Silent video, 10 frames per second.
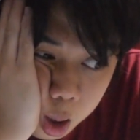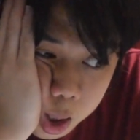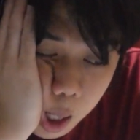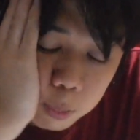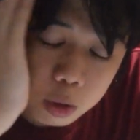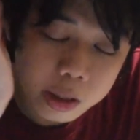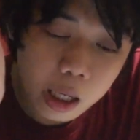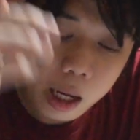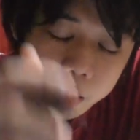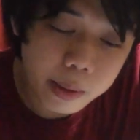Tapos
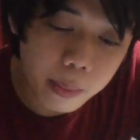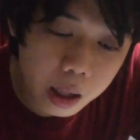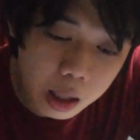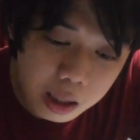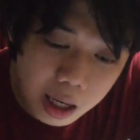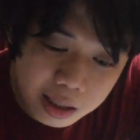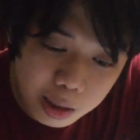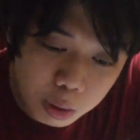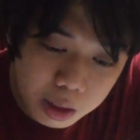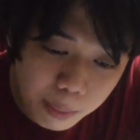na lahat ng mga
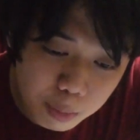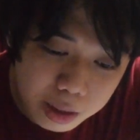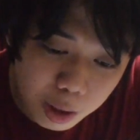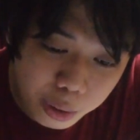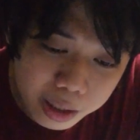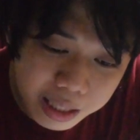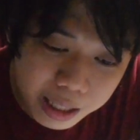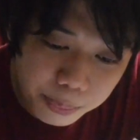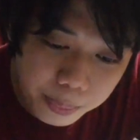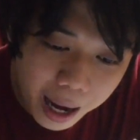klase ko, tapos ako
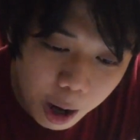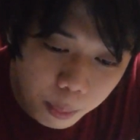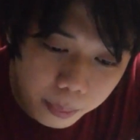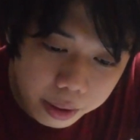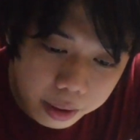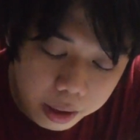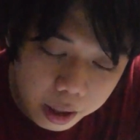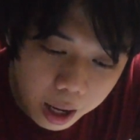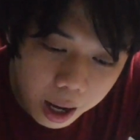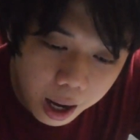hindi pa. Oh my
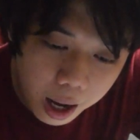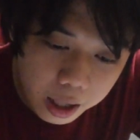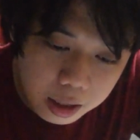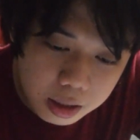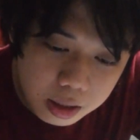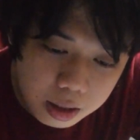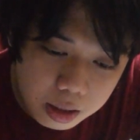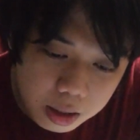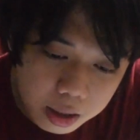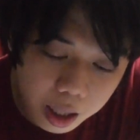God.
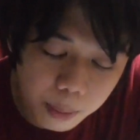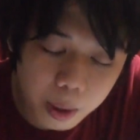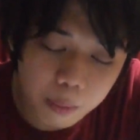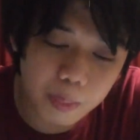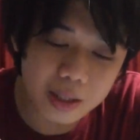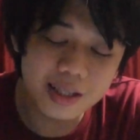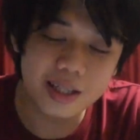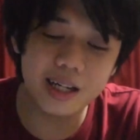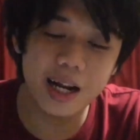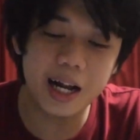Nakapag-pass na
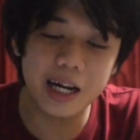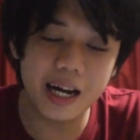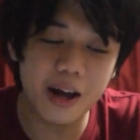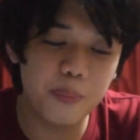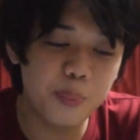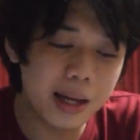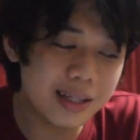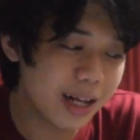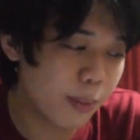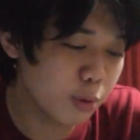sila ng ilang
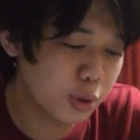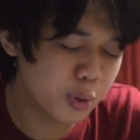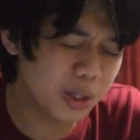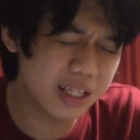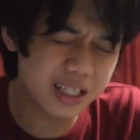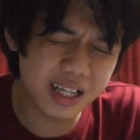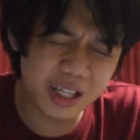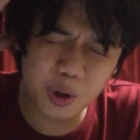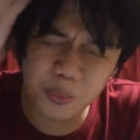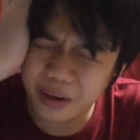plates, tapos yung isa
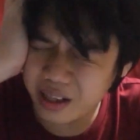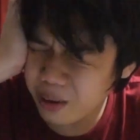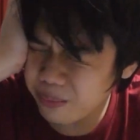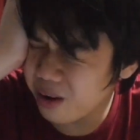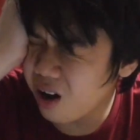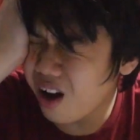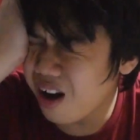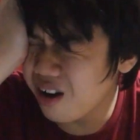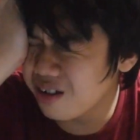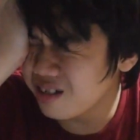hindi ko pa
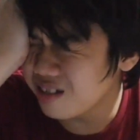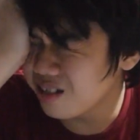tapos.